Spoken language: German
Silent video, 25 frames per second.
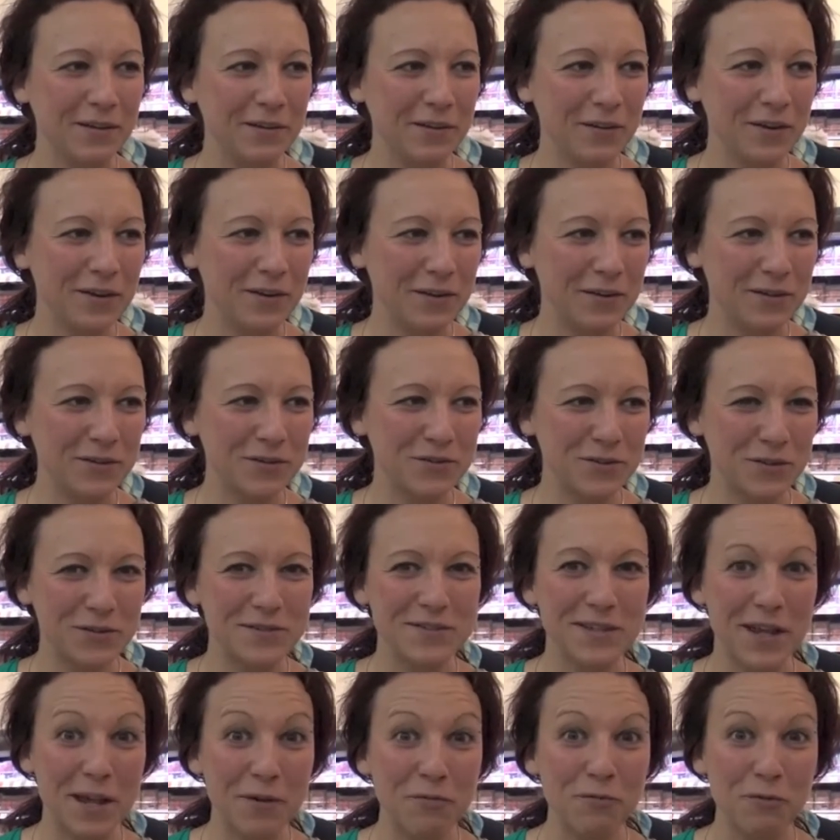äh,
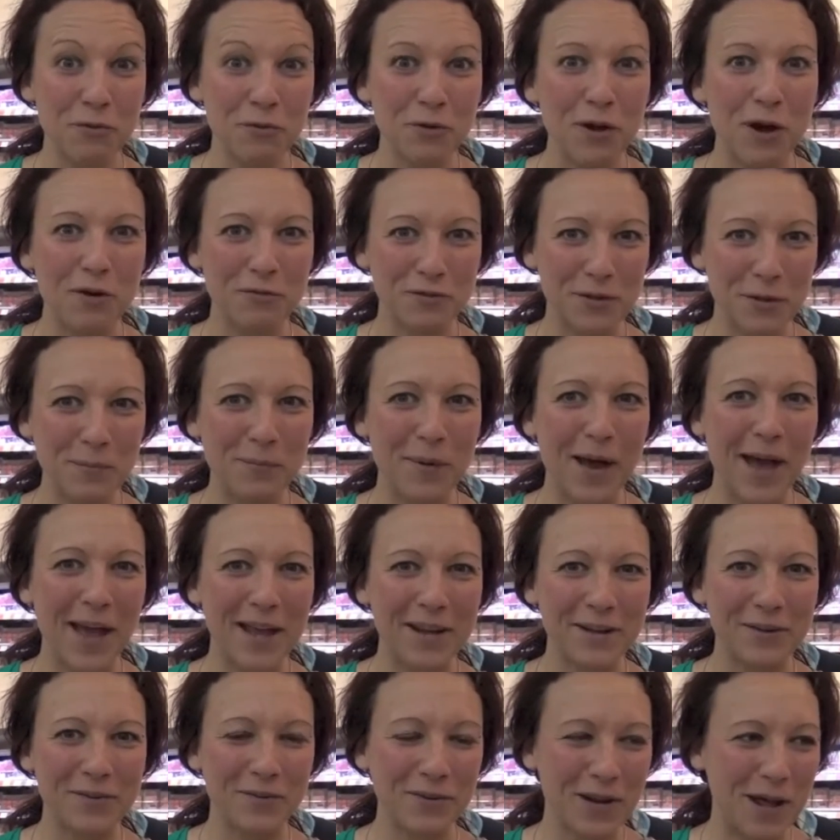schon sehr früh auf den
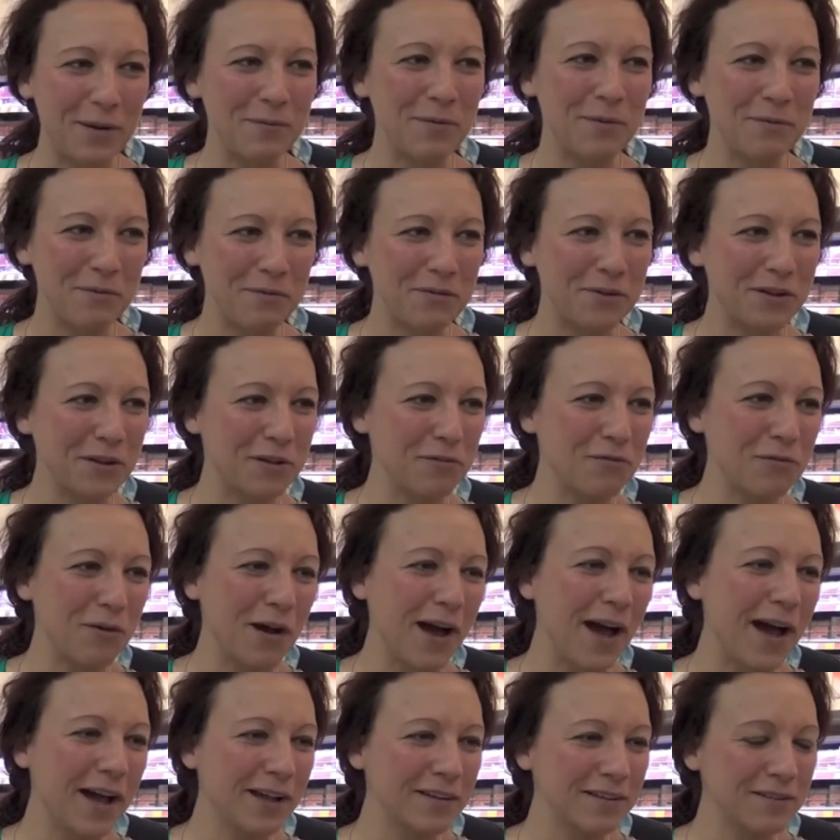Beinen und haben immer wieder
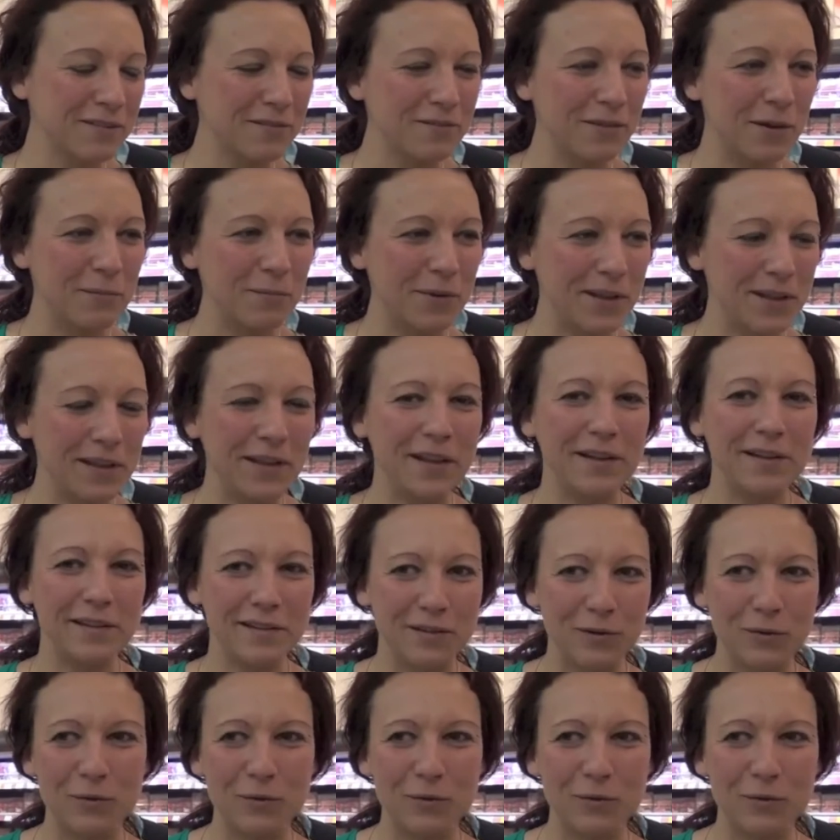gefragt, wann wir endlich